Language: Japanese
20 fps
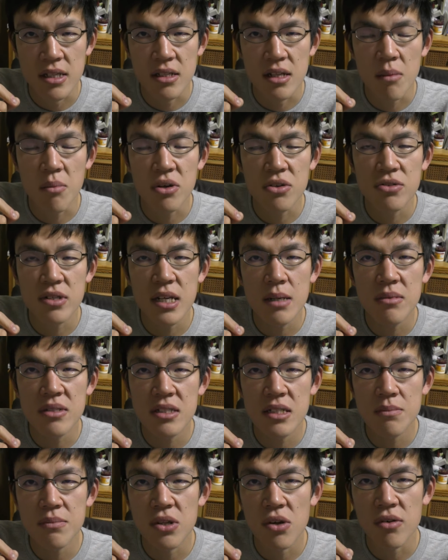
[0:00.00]
ても
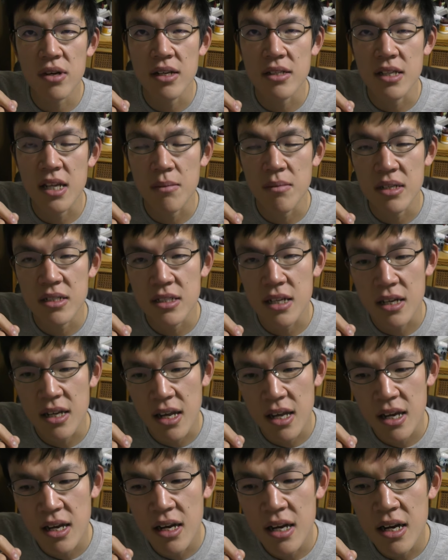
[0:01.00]
クリームスープでよくっていましたね
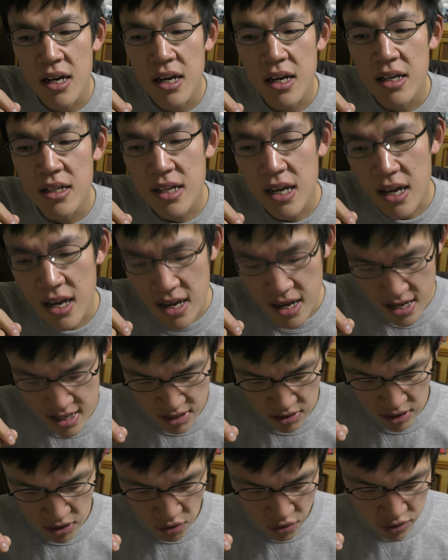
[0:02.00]
で
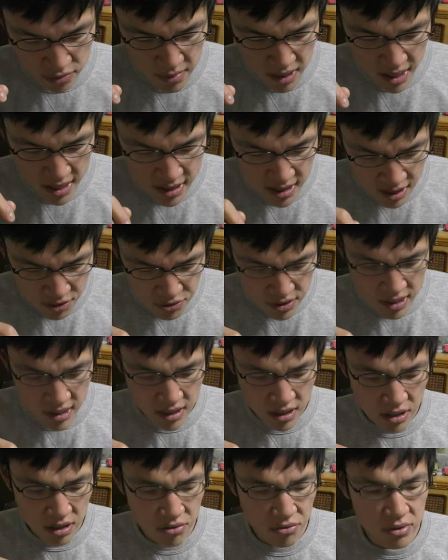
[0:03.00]
それを踏まえた上で
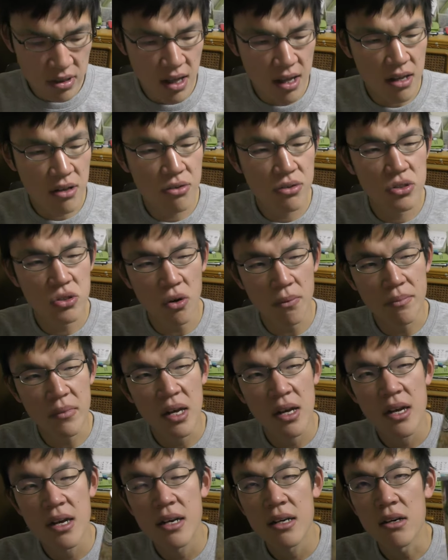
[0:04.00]
言っていくと
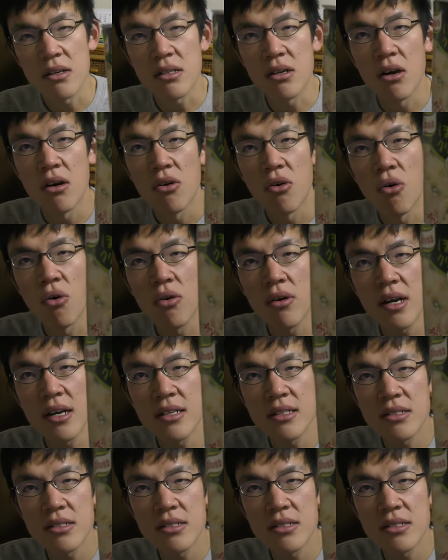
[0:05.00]
あのほうれん